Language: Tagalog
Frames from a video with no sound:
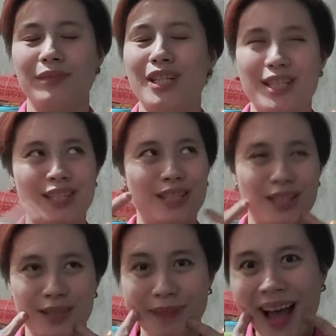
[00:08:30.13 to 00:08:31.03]

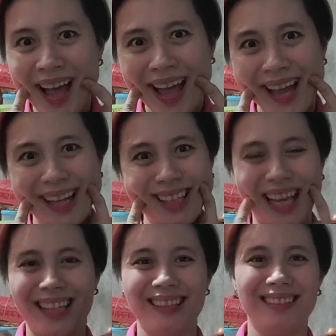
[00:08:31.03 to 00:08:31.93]
just smile
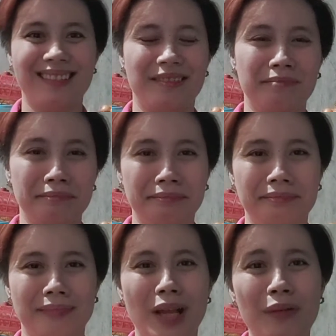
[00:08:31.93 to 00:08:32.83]
and
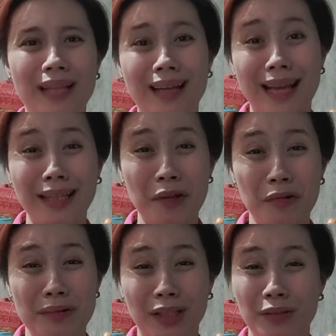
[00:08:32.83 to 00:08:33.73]
gawin lang natin
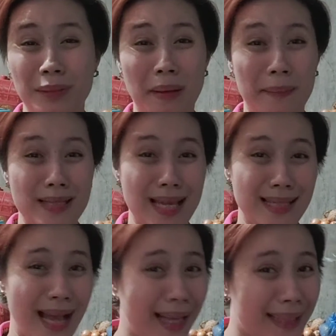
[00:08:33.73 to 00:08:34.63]
kung ano yung magpapasaya
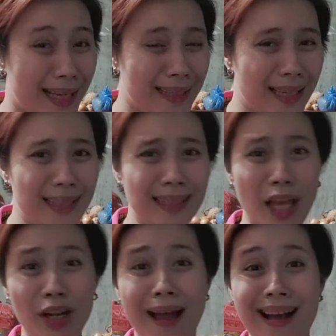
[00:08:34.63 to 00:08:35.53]
sa atin nang hindi
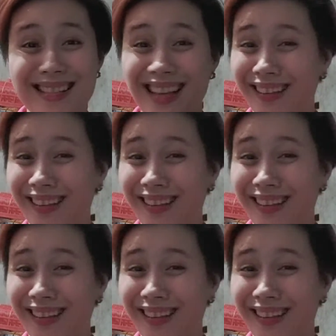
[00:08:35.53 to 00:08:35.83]
tayo nakakasakit